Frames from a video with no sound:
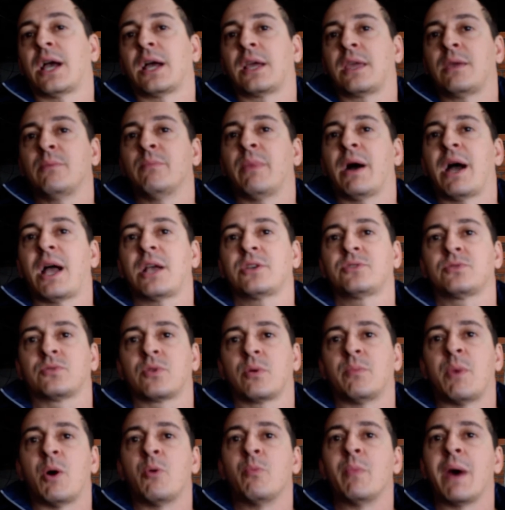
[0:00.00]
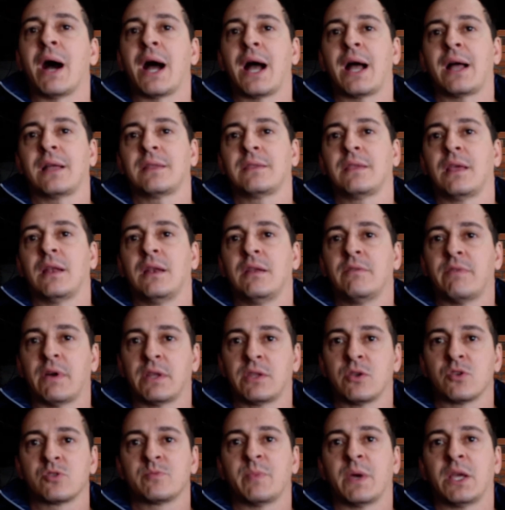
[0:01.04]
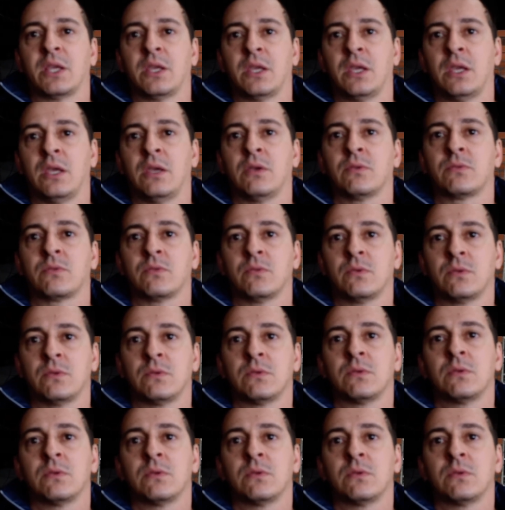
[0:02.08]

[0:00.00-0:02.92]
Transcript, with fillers: aqui embaixo, tomar um mate ali, vai ter os banquinhos, tudo.